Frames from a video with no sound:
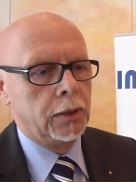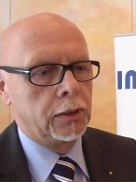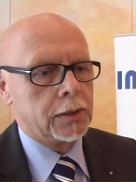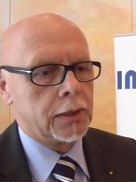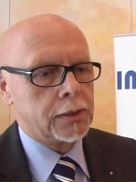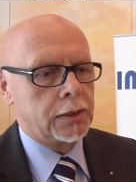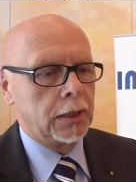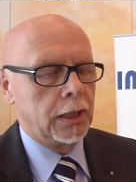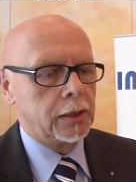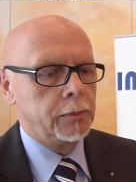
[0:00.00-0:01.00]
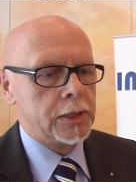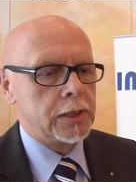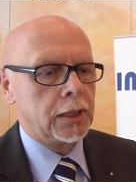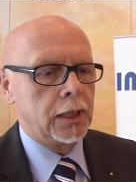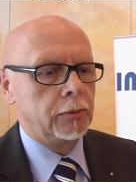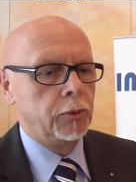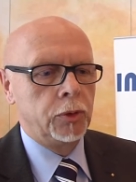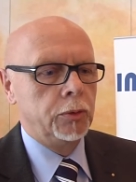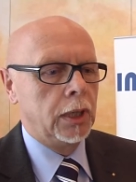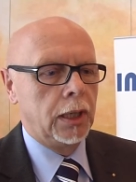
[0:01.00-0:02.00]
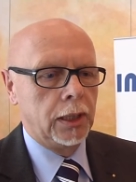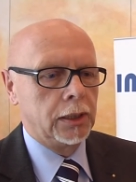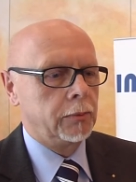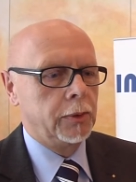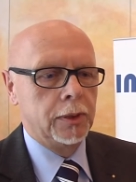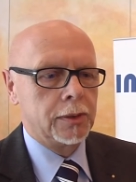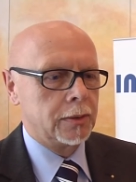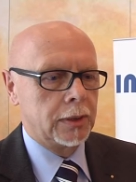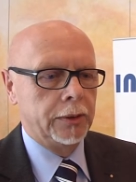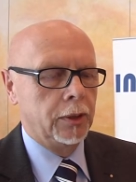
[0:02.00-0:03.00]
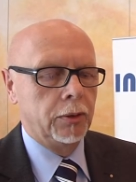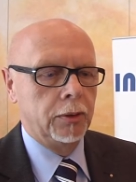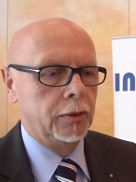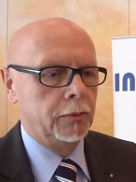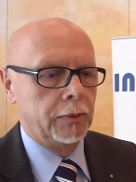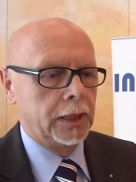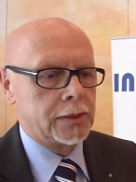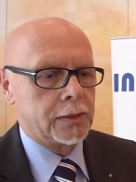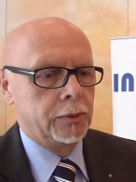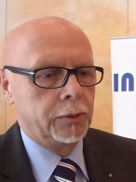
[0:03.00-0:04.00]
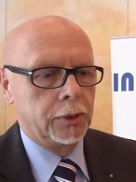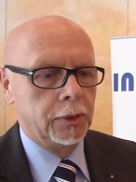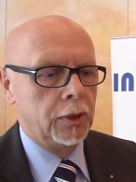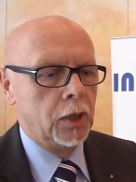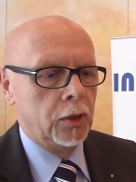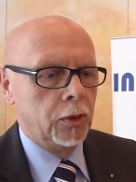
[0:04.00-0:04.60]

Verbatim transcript: Das heißt, die Gleichmäßigkeit wird nur erreicht, wenn es dann auch äh, Walzen oder